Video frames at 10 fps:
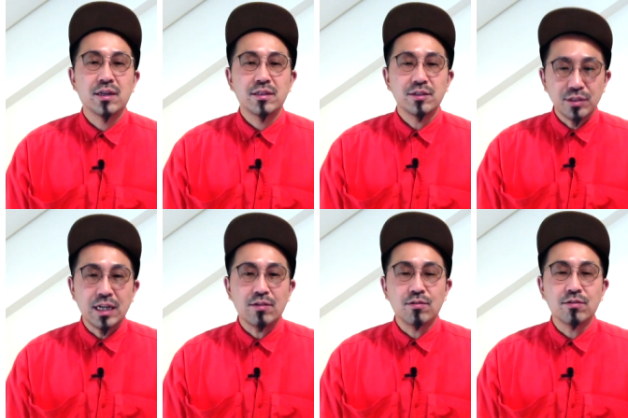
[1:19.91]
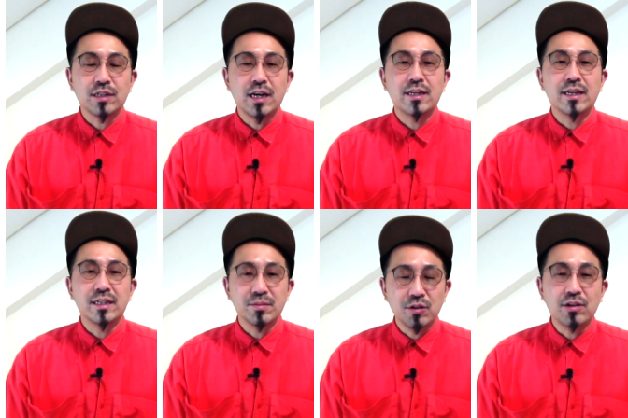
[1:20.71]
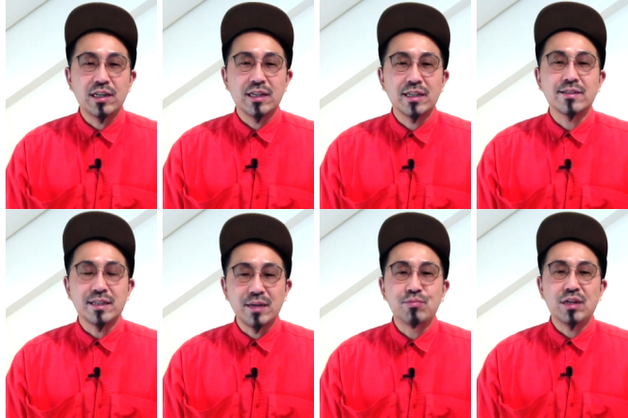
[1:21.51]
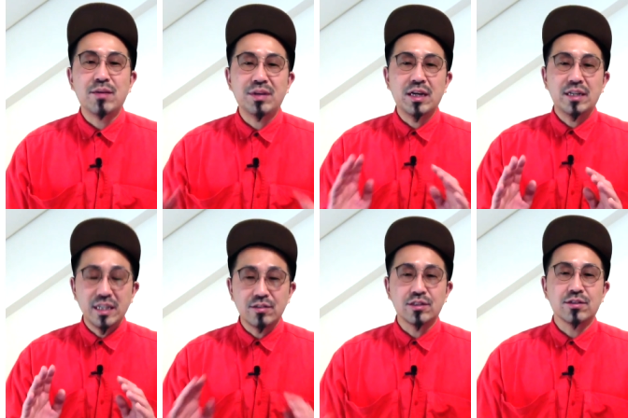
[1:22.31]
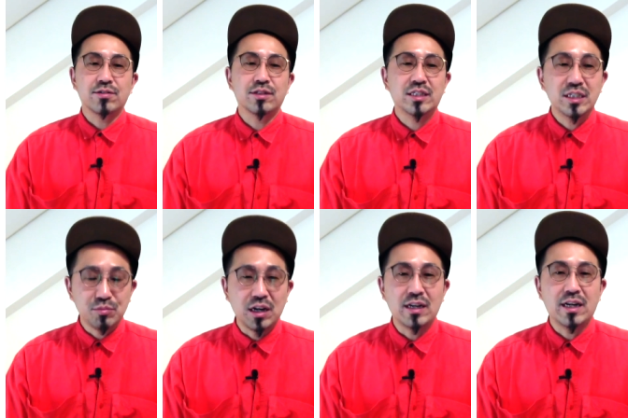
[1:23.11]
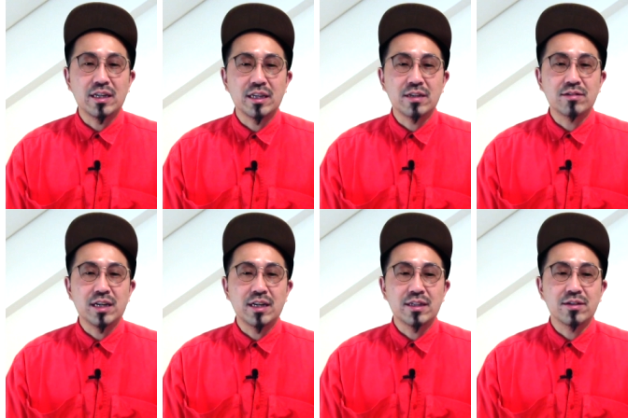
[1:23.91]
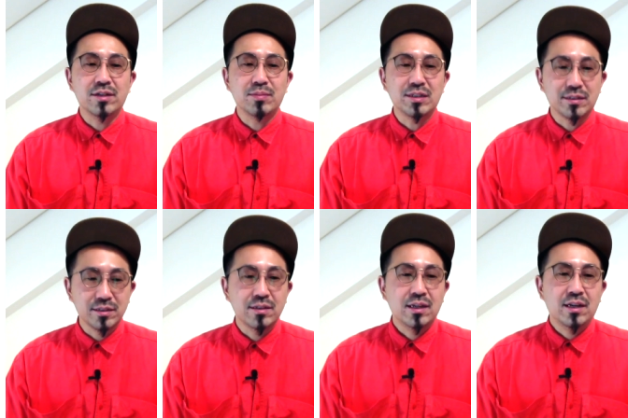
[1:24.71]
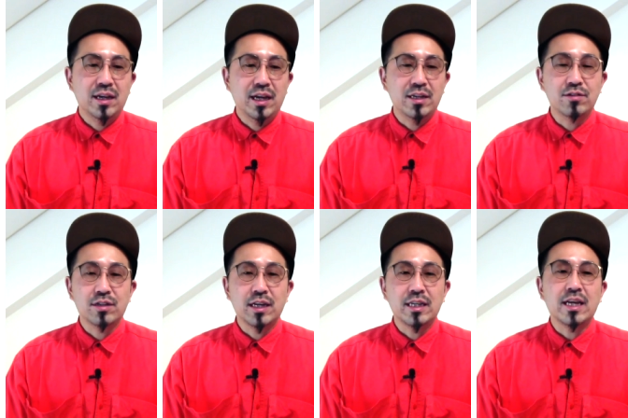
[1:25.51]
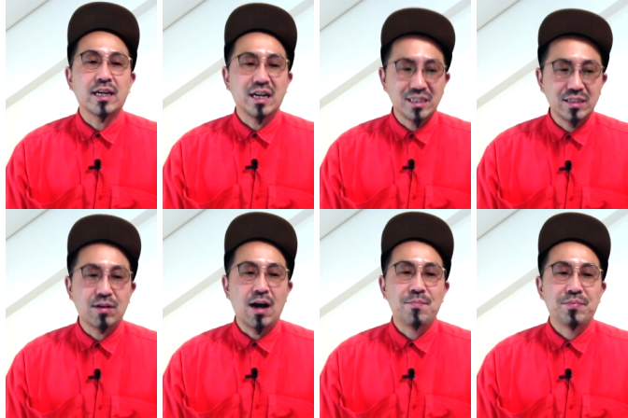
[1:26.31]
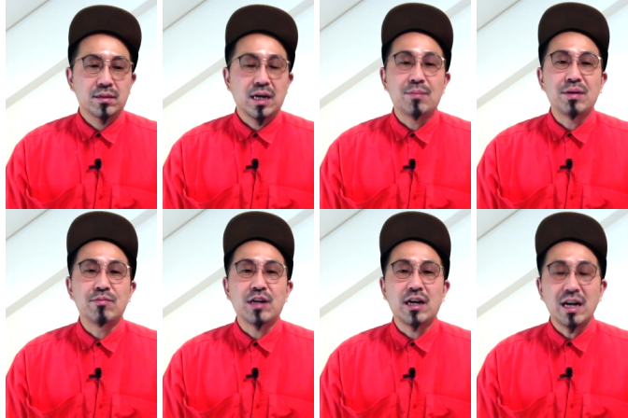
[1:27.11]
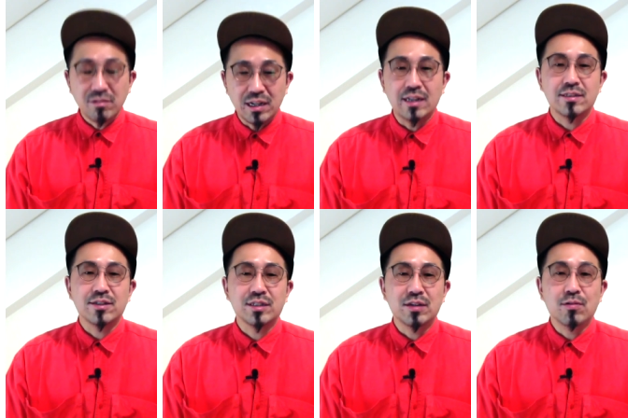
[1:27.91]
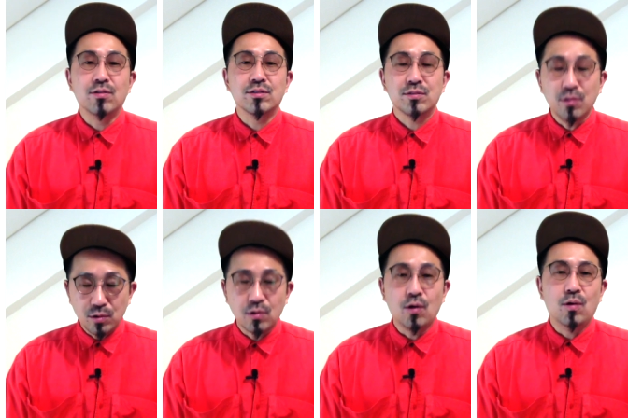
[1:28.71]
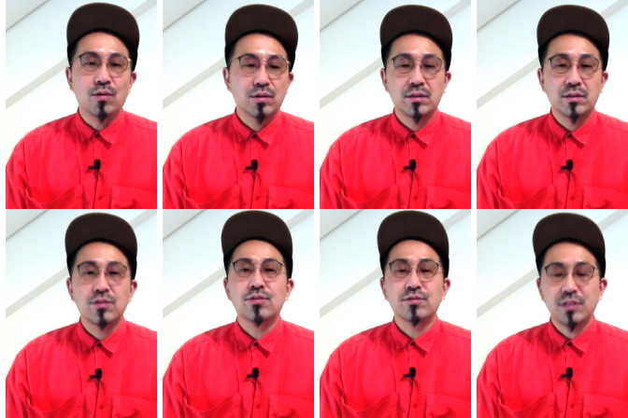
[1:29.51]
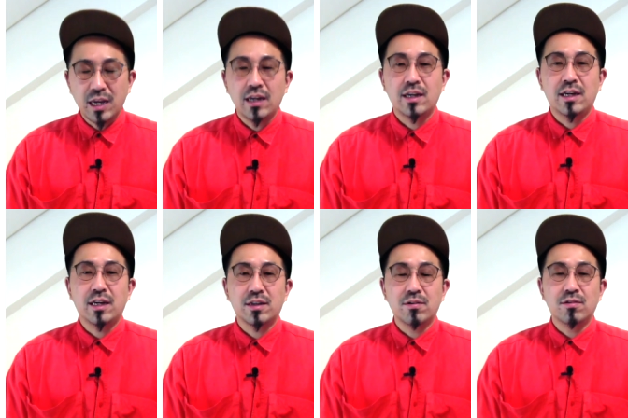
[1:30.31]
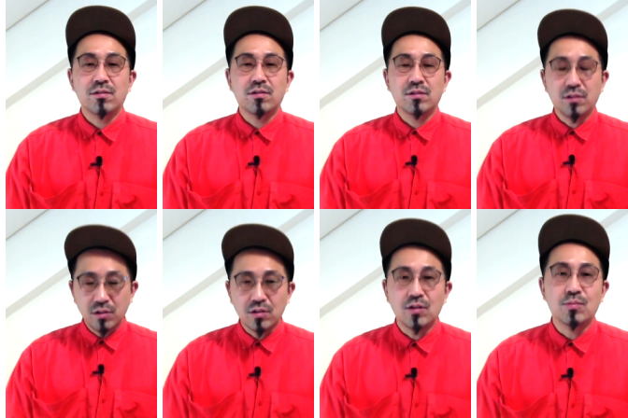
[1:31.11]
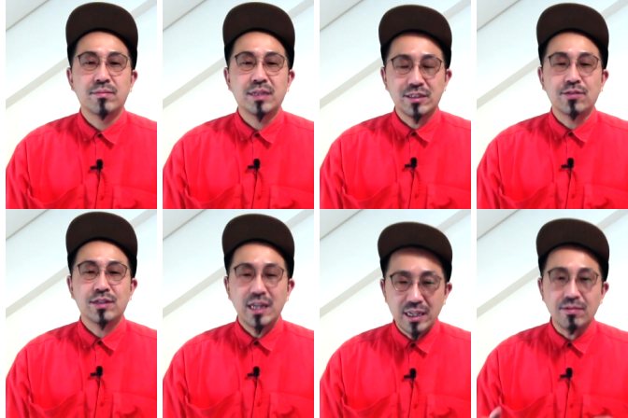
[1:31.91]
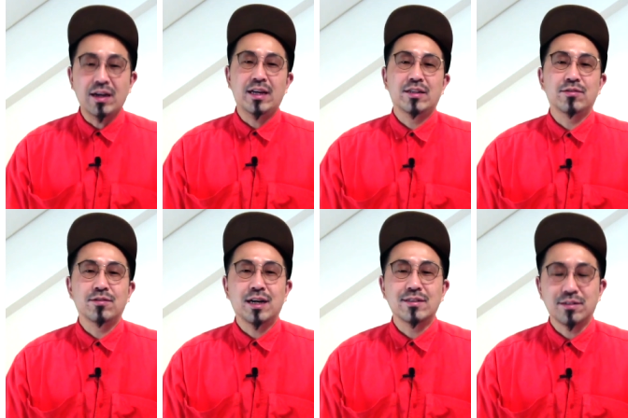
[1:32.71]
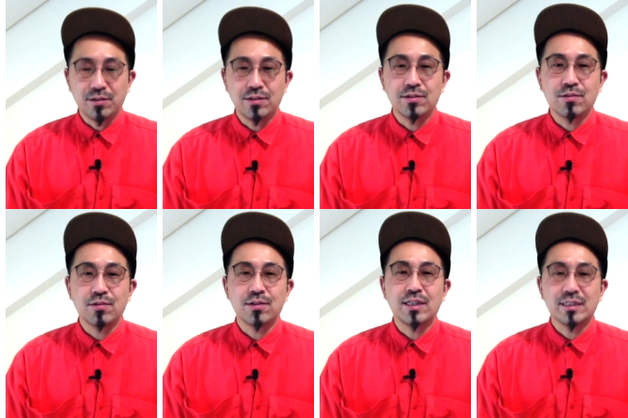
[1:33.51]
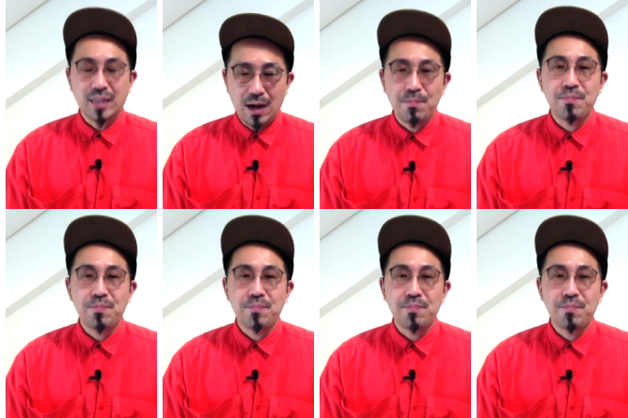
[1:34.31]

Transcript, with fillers: そして交代連でも、えー、現在ね、プレミアリーグ所属チームがランキングに入っております。えー、琉球大柏、上村学園、そして大津高校というね、えー、強豪高校もベスト10には、えー、届かずというところでした。